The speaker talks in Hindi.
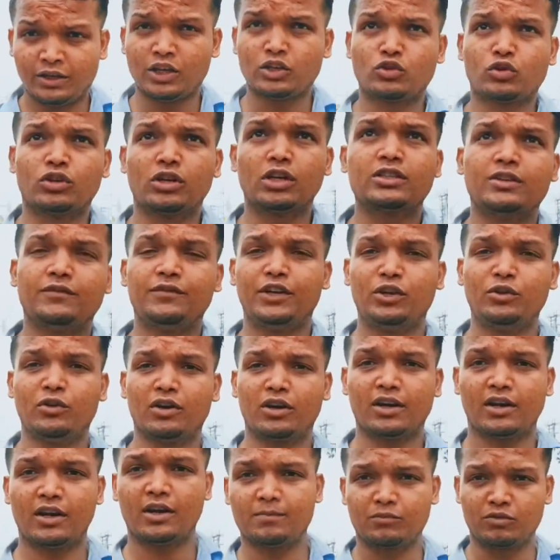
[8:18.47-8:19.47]
ये छोटा सा
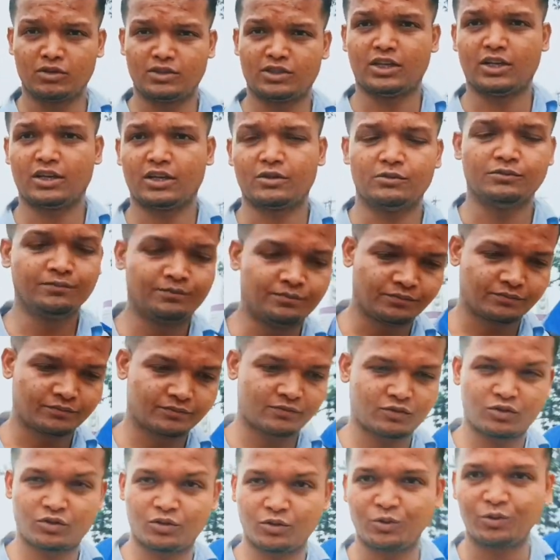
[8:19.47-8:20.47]
वीडियो अगर आपको अच्छा लगा
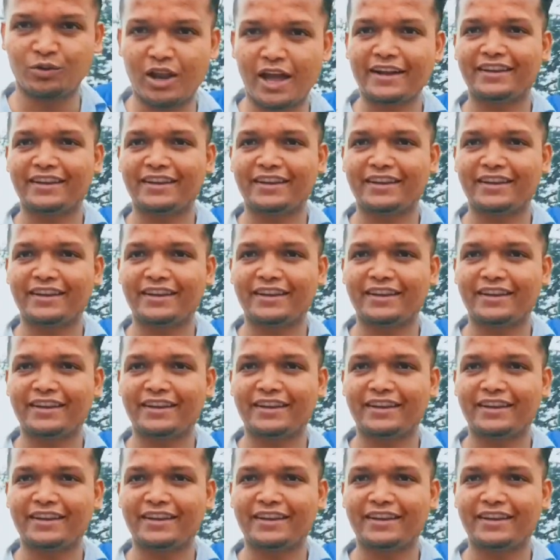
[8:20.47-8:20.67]
हो तो